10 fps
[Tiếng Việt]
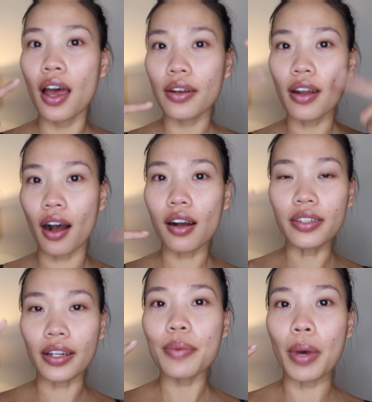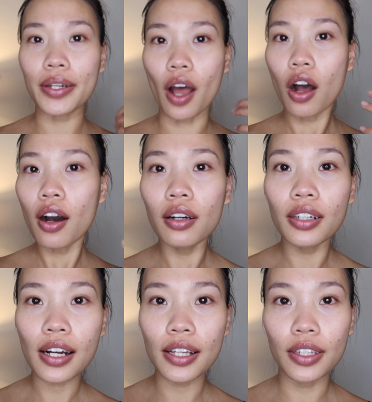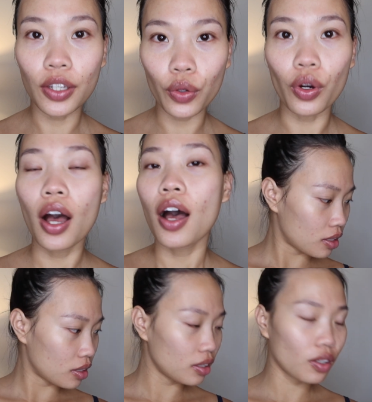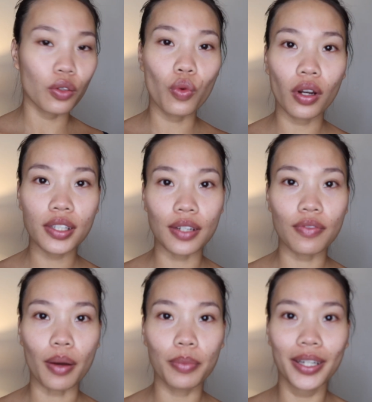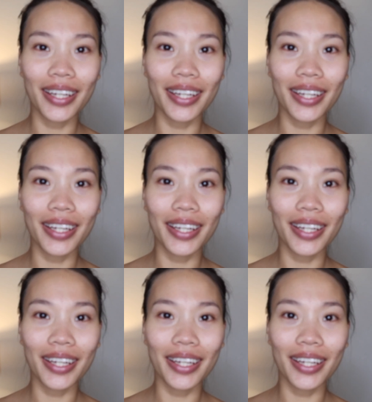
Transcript: đỡ những cái mảnh đỏ hơn rất là nhiều chết rồi cô nói sản phẩm